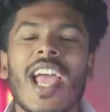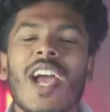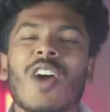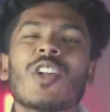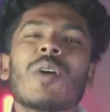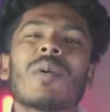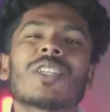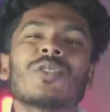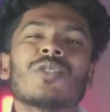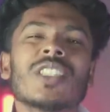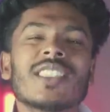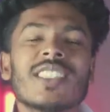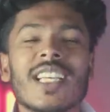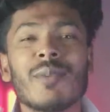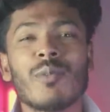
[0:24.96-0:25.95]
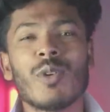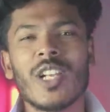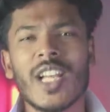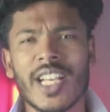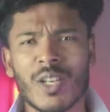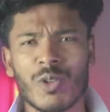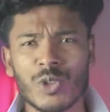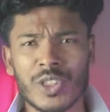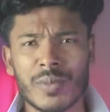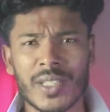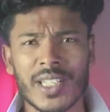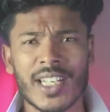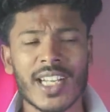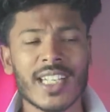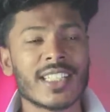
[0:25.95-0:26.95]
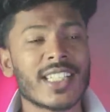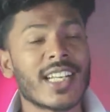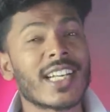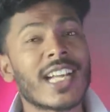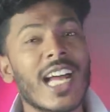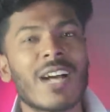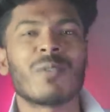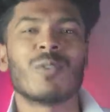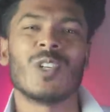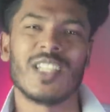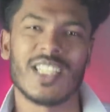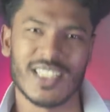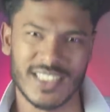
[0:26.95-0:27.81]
এখন আবার শুনতেছি এই মহিলাকে ঘুষি মেরে নাকি তার নাকফুল নিয়ে